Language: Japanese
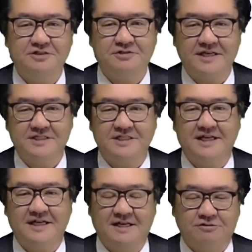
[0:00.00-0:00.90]
受験し
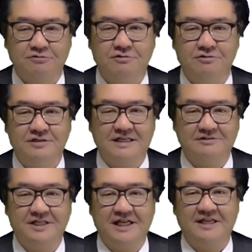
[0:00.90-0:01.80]
たから不合
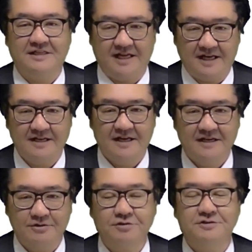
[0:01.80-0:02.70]
格になった
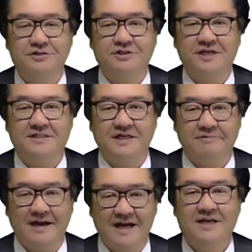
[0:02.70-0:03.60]
という受験生
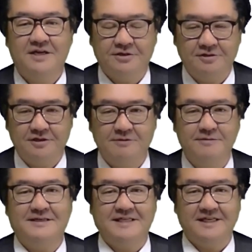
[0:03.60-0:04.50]
は一人もい
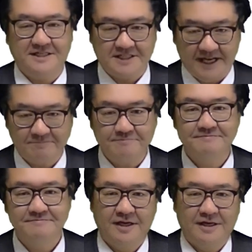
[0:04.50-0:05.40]
ませんでした
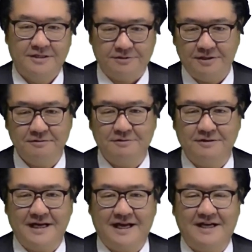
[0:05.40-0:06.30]
それどころ
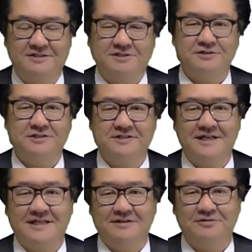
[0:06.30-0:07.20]
かスーツ
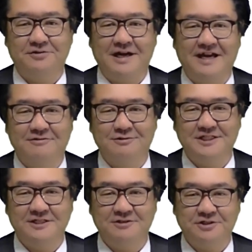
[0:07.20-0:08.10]
姿の外国
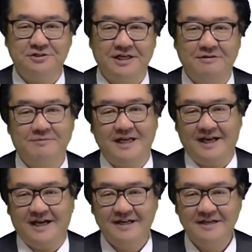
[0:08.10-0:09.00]
人の集団を見た
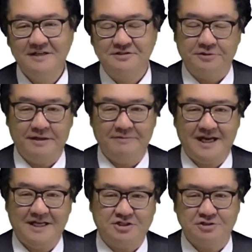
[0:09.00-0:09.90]
らそれ
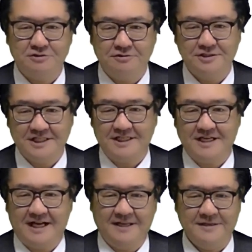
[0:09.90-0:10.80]
は中国人
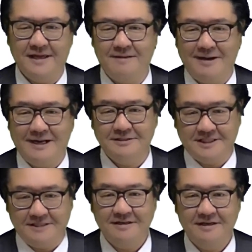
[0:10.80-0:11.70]
かネパール
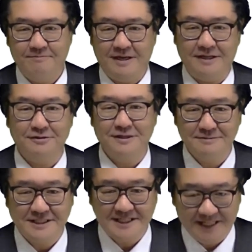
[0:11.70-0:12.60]
人
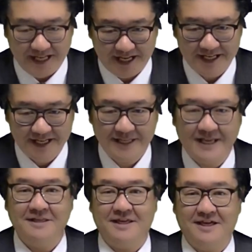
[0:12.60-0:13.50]
ベトナム人だ
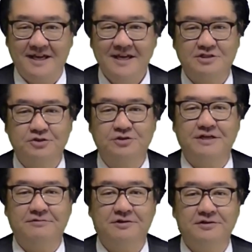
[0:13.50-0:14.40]
なんて冗
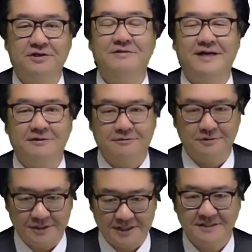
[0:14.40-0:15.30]
談を言われるほ
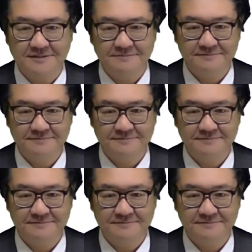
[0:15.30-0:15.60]
どです